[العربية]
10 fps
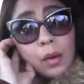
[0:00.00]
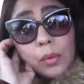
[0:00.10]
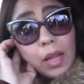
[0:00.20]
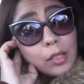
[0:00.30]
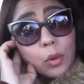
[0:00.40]

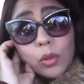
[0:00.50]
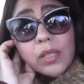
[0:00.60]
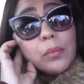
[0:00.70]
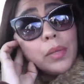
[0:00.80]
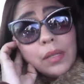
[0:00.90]
اول حاجه
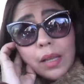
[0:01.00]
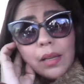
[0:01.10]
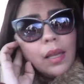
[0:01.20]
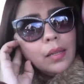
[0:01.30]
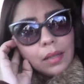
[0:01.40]
اقسم
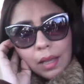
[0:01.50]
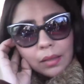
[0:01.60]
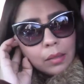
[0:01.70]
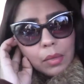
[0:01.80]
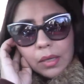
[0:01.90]
بالله العلي
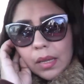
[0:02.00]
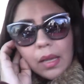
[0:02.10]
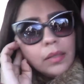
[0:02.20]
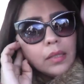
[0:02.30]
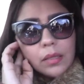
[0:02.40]
العظيم انا
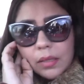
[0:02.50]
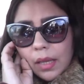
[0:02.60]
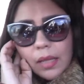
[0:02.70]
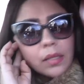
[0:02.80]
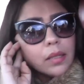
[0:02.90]
هذيك
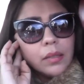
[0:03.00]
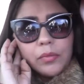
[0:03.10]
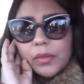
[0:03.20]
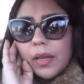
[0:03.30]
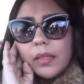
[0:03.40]
السيده عاد تكذب
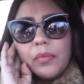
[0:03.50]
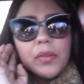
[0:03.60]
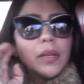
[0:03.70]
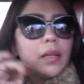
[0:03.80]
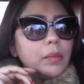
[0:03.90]
في كاذب
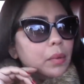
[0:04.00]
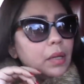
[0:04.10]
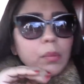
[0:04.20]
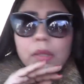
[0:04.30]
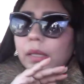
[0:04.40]
في كاذب
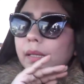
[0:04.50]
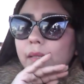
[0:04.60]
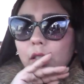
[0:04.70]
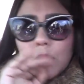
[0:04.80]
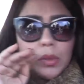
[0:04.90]
انا ما
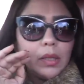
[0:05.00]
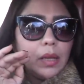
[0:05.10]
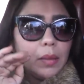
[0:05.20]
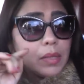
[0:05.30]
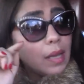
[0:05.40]
دخلت حتى شي وحده
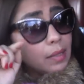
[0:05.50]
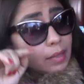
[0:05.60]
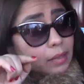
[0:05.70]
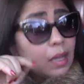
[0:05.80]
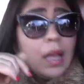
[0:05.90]
للحبس
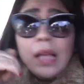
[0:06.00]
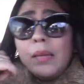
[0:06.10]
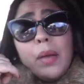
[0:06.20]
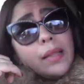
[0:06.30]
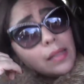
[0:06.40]
هذيك
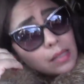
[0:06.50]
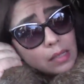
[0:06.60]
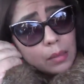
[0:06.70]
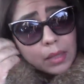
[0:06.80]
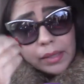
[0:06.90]
دابا عاد
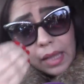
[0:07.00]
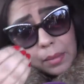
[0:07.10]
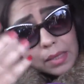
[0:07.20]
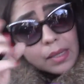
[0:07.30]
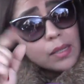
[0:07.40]
ثلاث ايام نعطيك
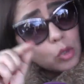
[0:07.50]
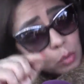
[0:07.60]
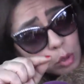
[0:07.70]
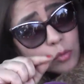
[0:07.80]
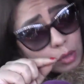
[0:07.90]
عام مثلا
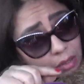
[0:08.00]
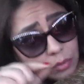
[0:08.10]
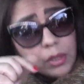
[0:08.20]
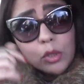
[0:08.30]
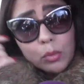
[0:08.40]
نتوما شوف
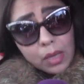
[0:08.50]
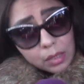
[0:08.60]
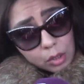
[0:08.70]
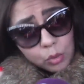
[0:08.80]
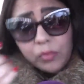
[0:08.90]
التيفي درتو معها
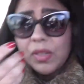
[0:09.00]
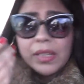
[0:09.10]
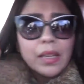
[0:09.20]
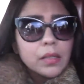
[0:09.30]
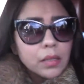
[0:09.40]
السجوه
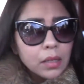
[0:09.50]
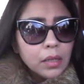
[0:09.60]
فين كانت